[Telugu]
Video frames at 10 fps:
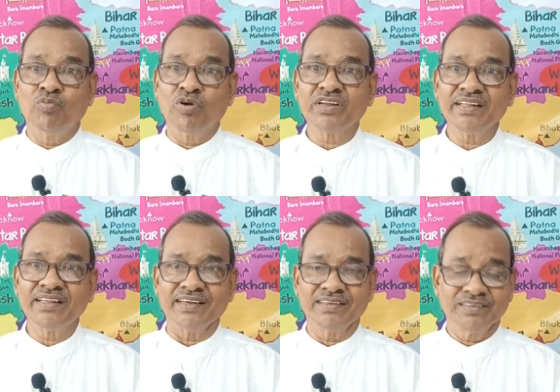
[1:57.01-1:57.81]

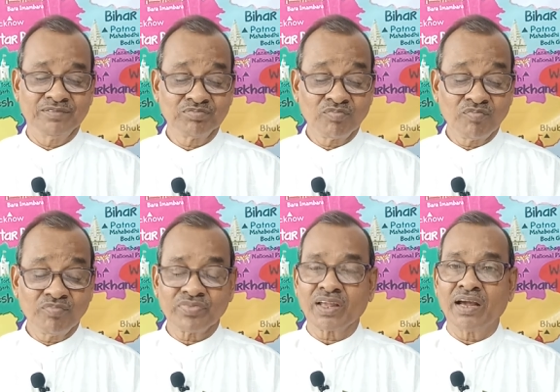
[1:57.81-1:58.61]
మొదటిది
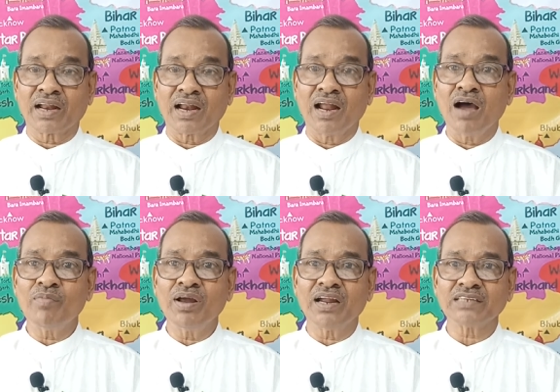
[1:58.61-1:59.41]
రామ
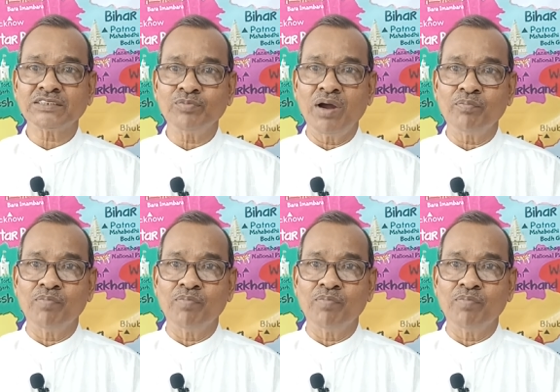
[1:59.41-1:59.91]
లక్ష్మణ్